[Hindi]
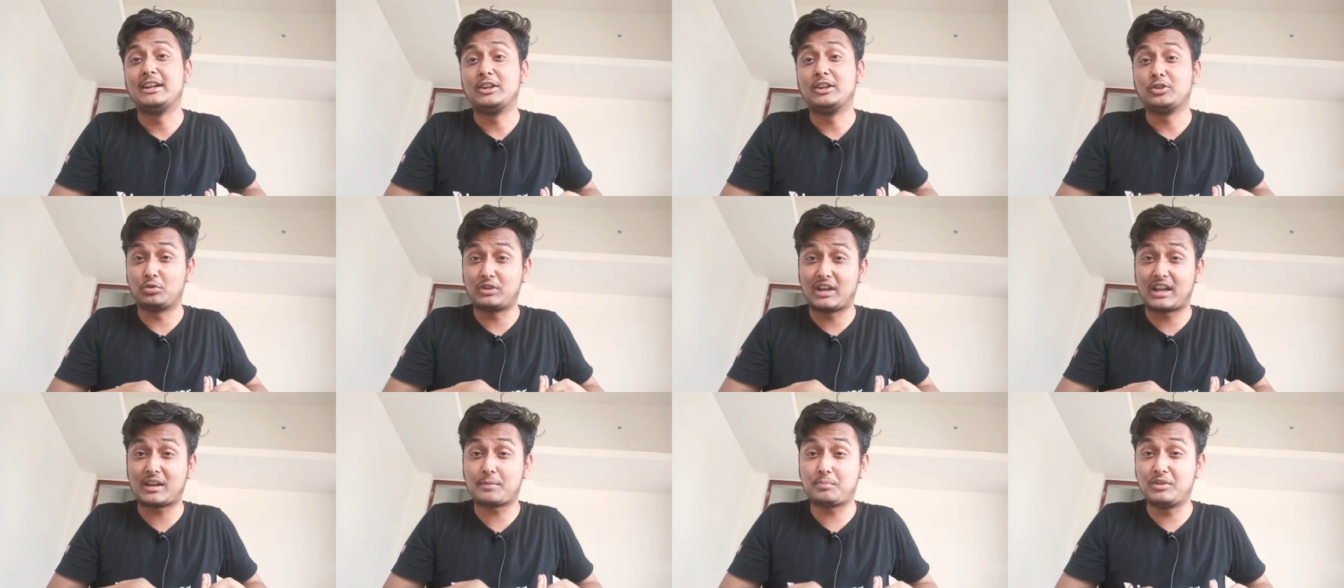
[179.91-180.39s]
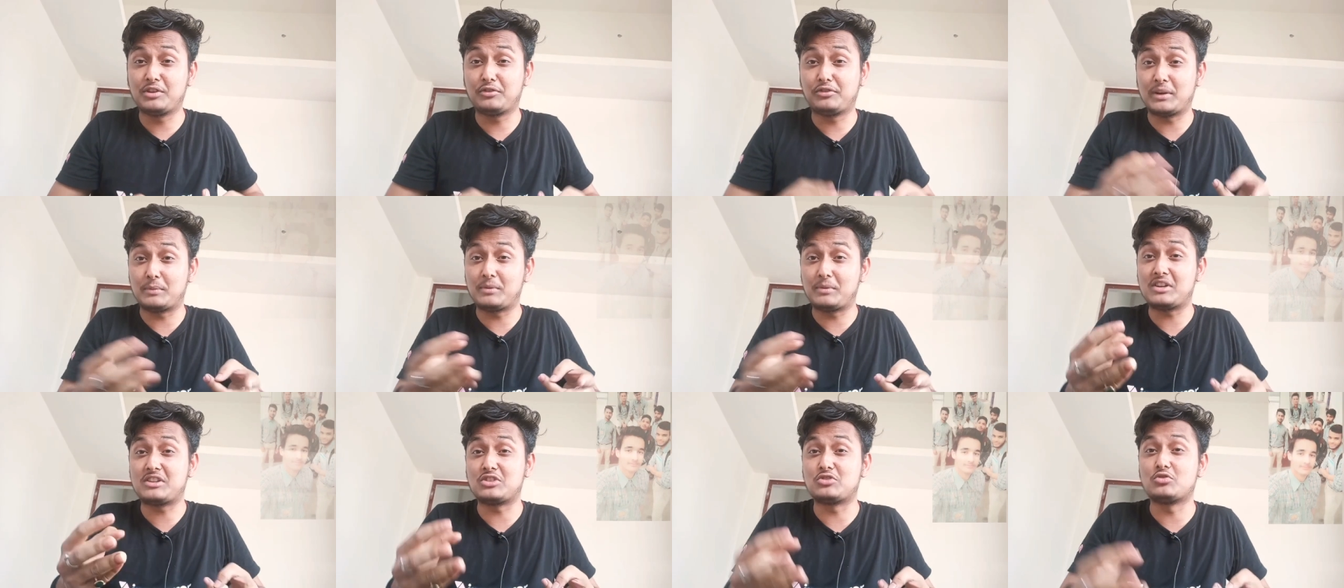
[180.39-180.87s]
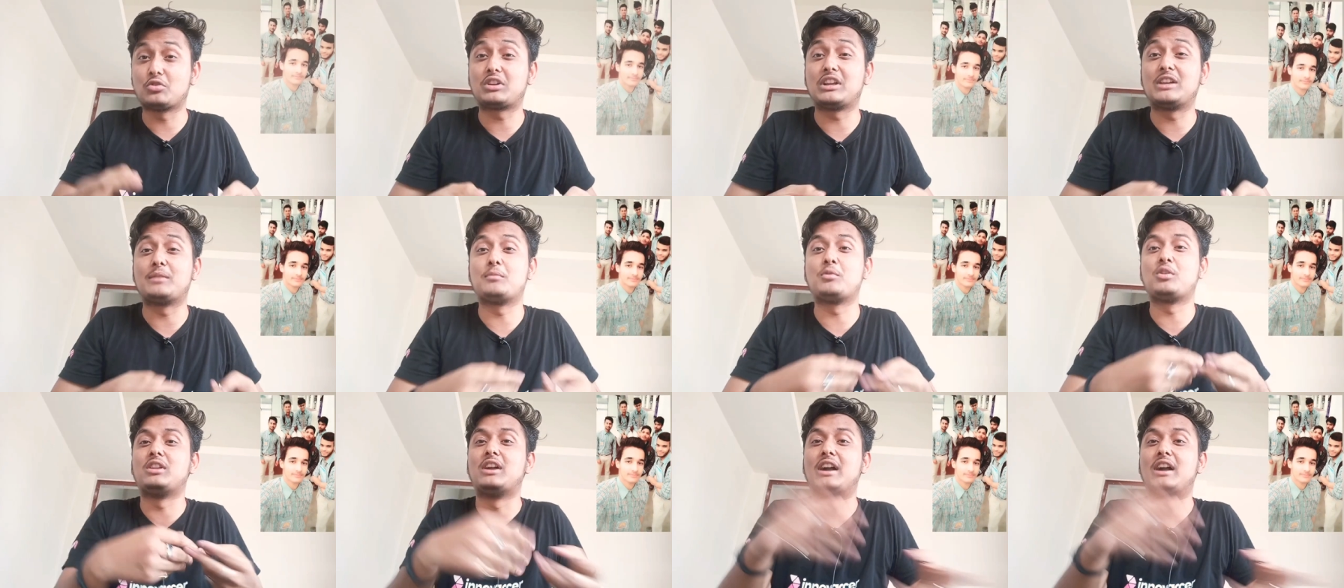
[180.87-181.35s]
तो यार अपनी फेवरेट चीज़ों के लिए
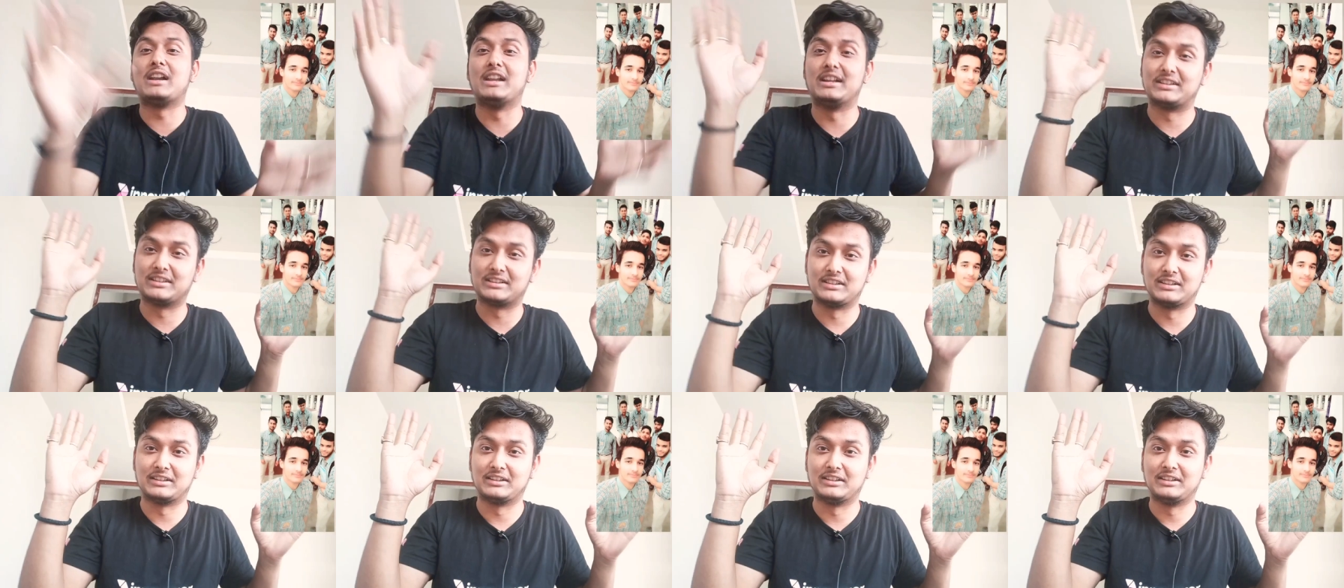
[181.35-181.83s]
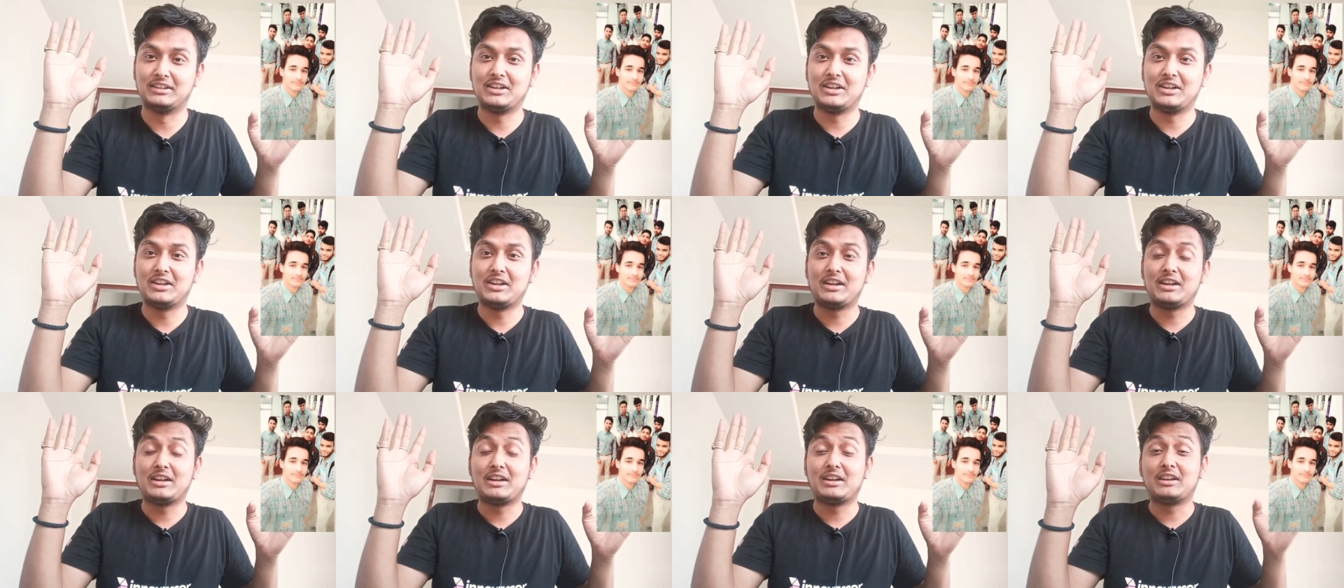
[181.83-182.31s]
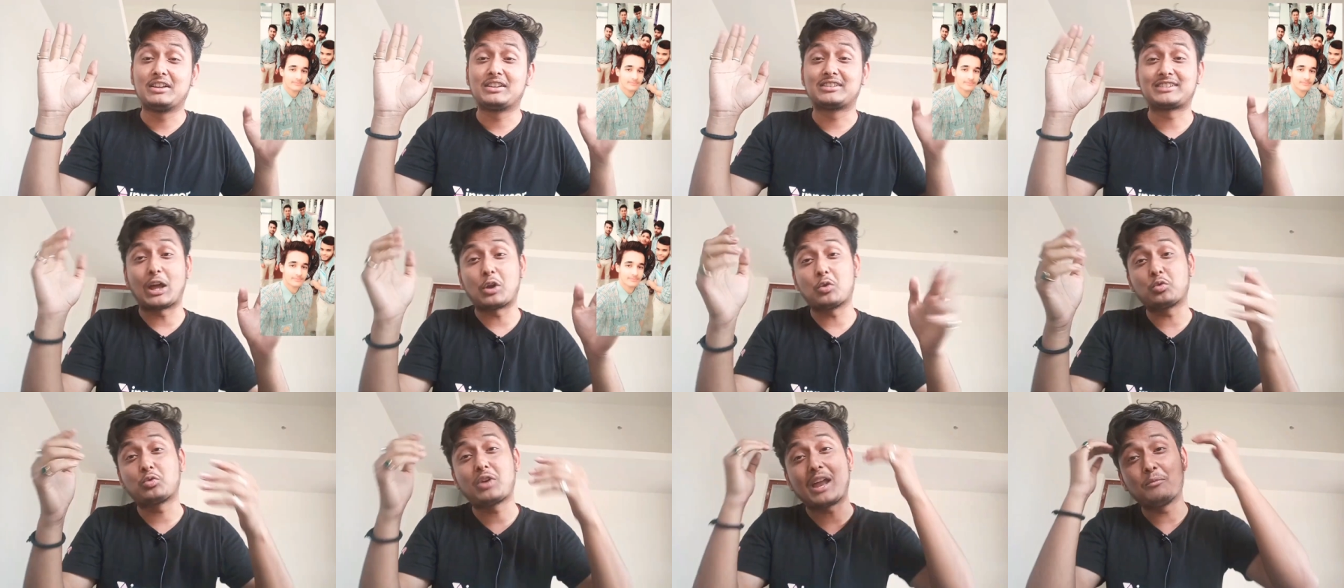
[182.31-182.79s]
हम लड़ लेते थे
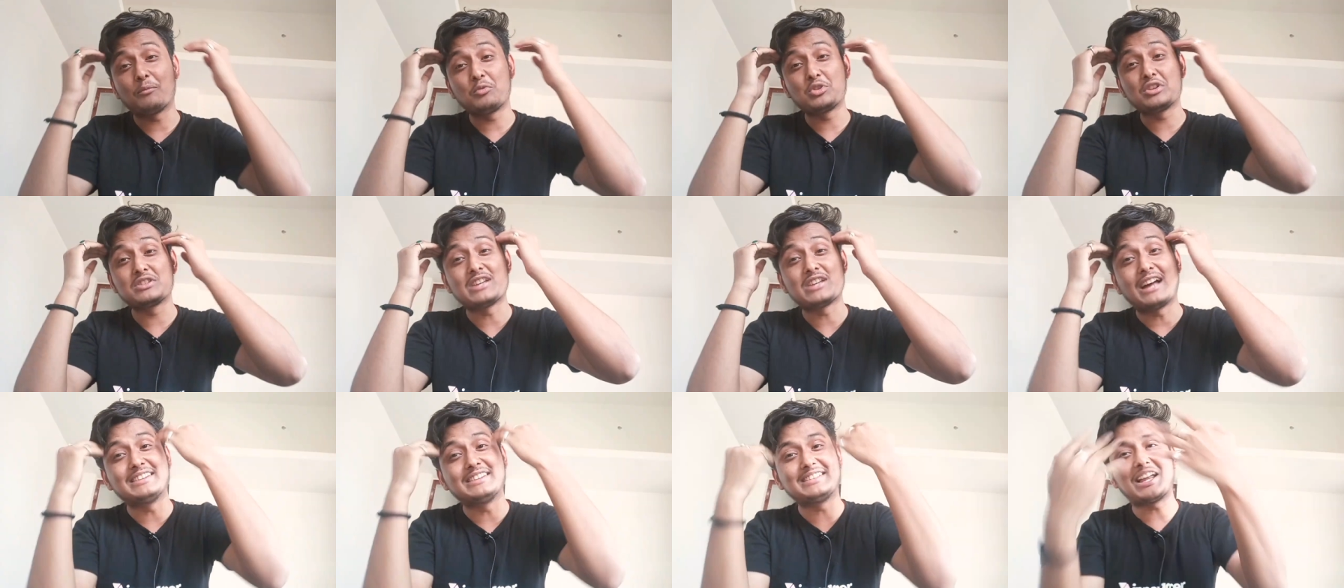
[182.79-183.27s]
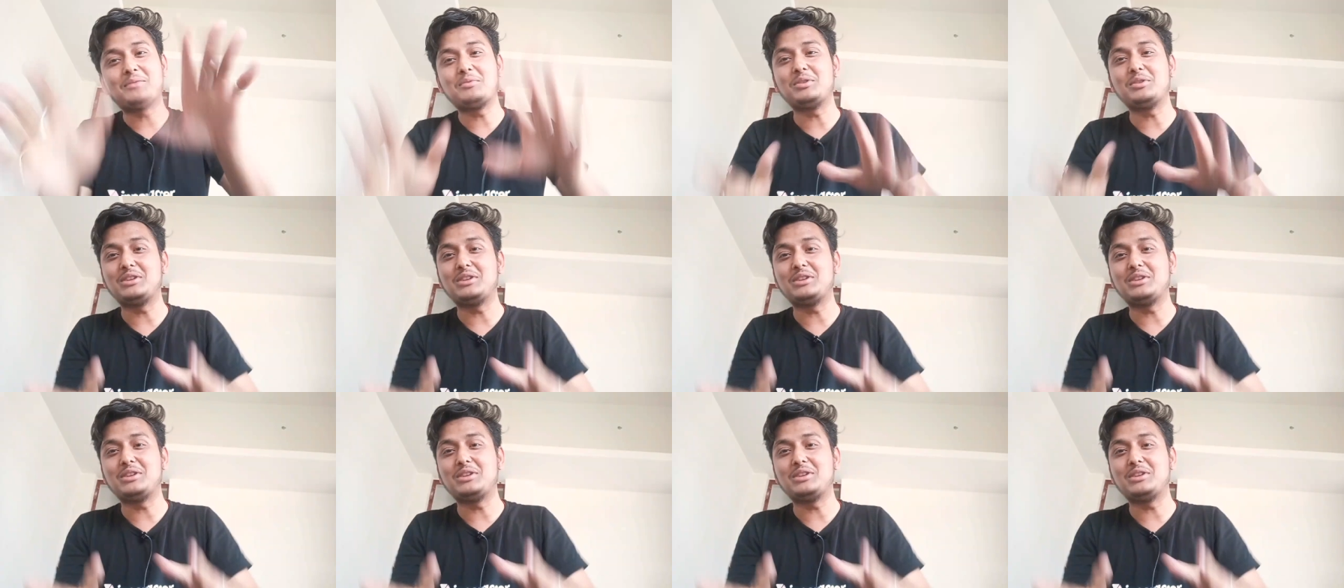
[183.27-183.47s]
शाहरुख खान मुझे जानता भी